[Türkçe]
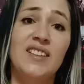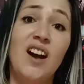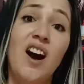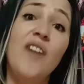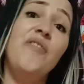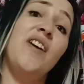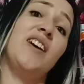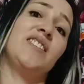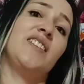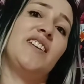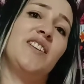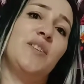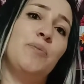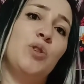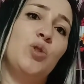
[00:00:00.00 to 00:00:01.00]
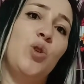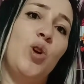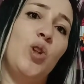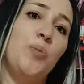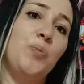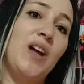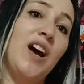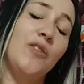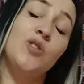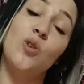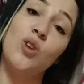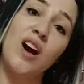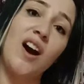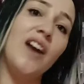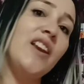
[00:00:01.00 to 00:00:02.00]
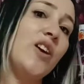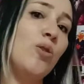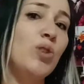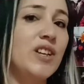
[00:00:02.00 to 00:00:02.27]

Daha fazla yanımızda olup daha çok aileye